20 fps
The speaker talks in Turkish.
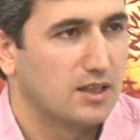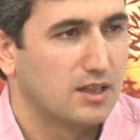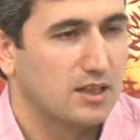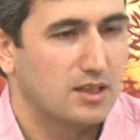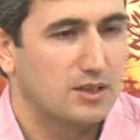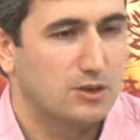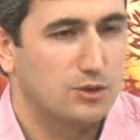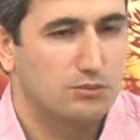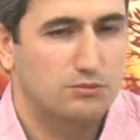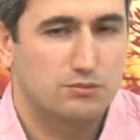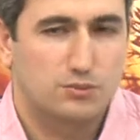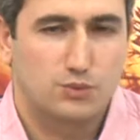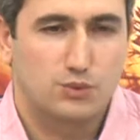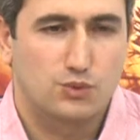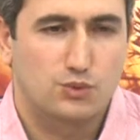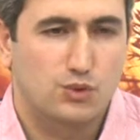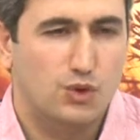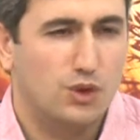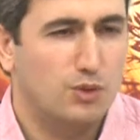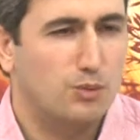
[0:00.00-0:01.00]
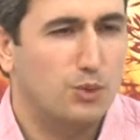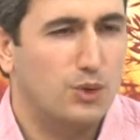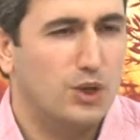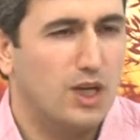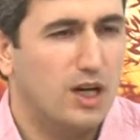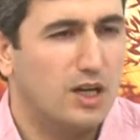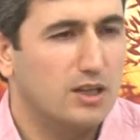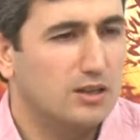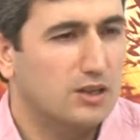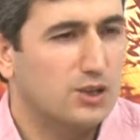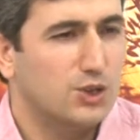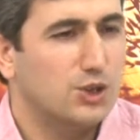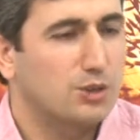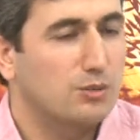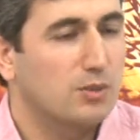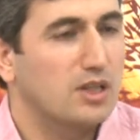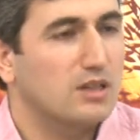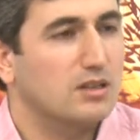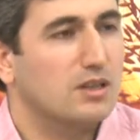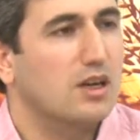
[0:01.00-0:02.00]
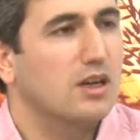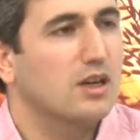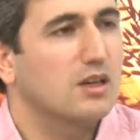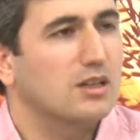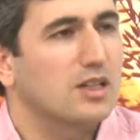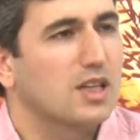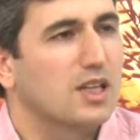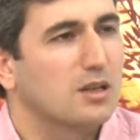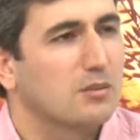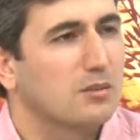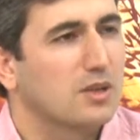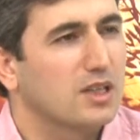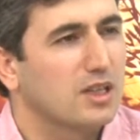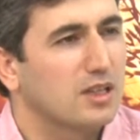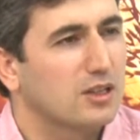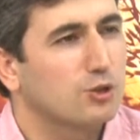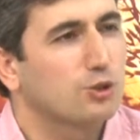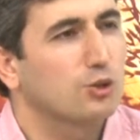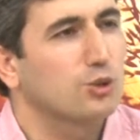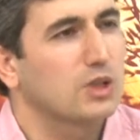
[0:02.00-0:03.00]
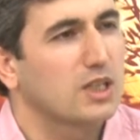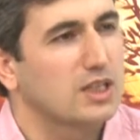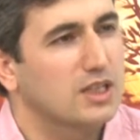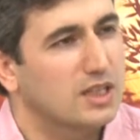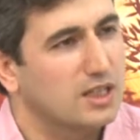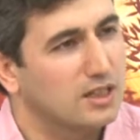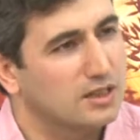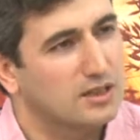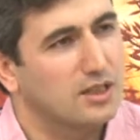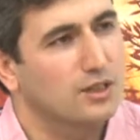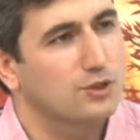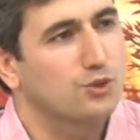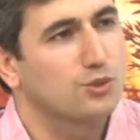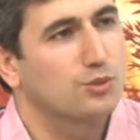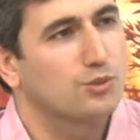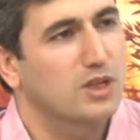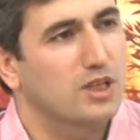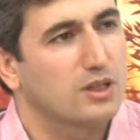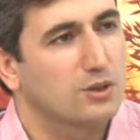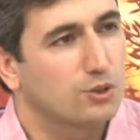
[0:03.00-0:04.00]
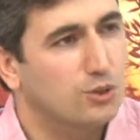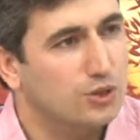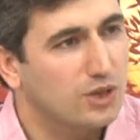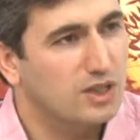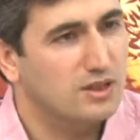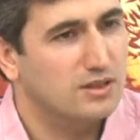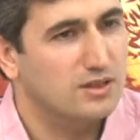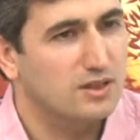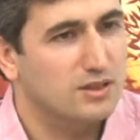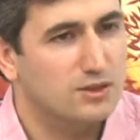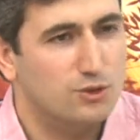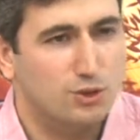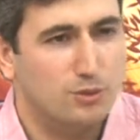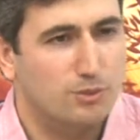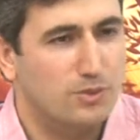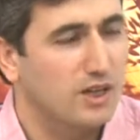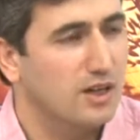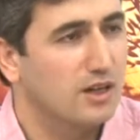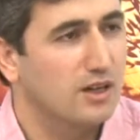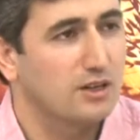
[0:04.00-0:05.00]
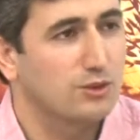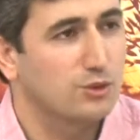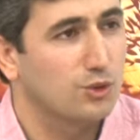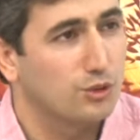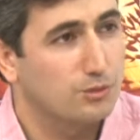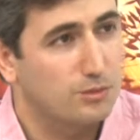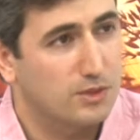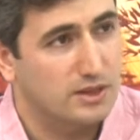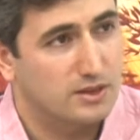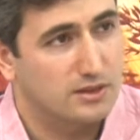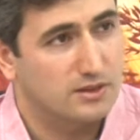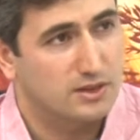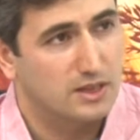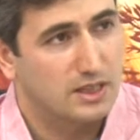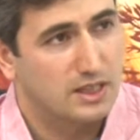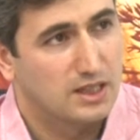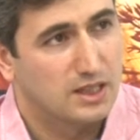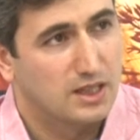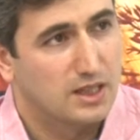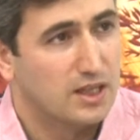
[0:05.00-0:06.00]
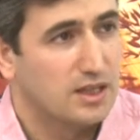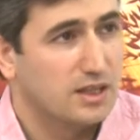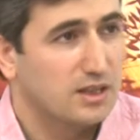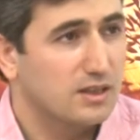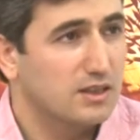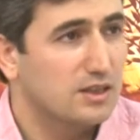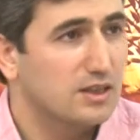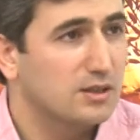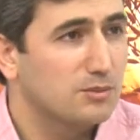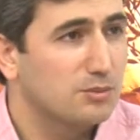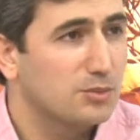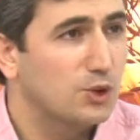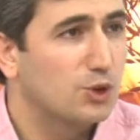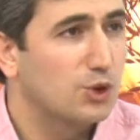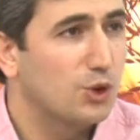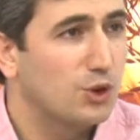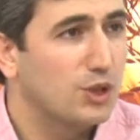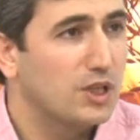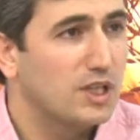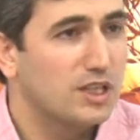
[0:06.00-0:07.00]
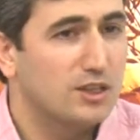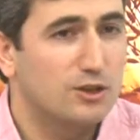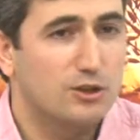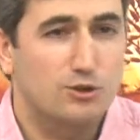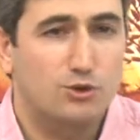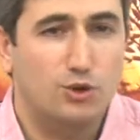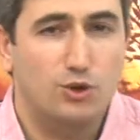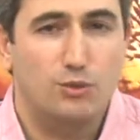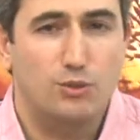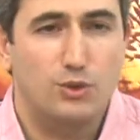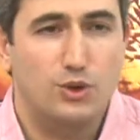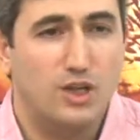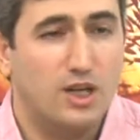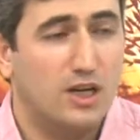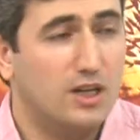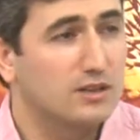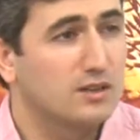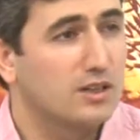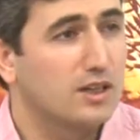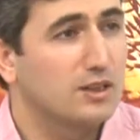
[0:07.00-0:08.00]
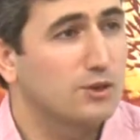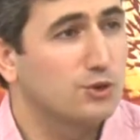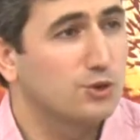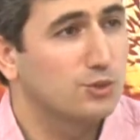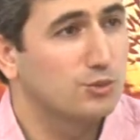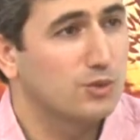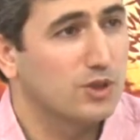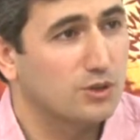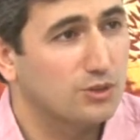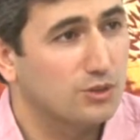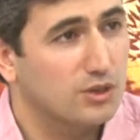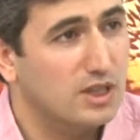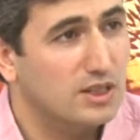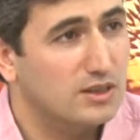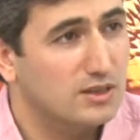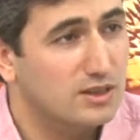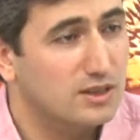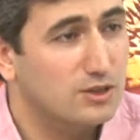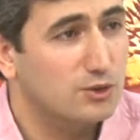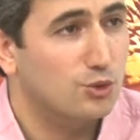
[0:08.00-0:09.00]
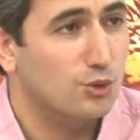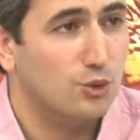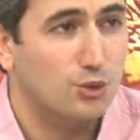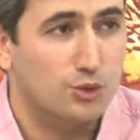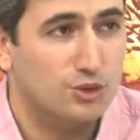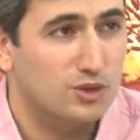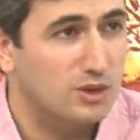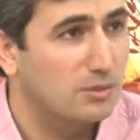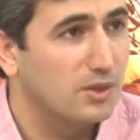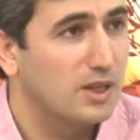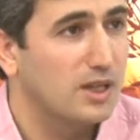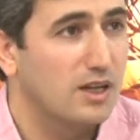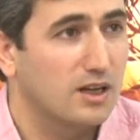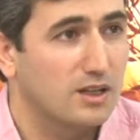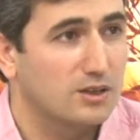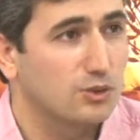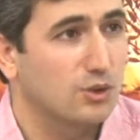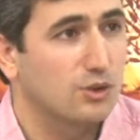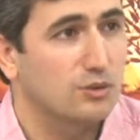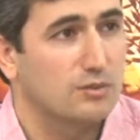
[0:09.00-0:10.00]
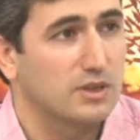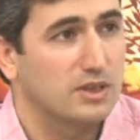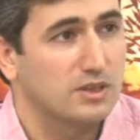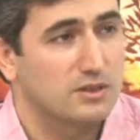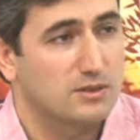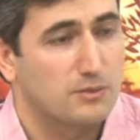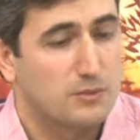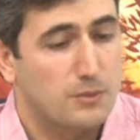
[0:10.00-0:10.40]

Yani çok böyle anlaşılmaz ağır kelimeler kullanaraktan cümle kurarsanız o belagat olmaz. E gidip bir köylüye de çok böyle adalı cümle kurarsanız o orada belagat olmaz.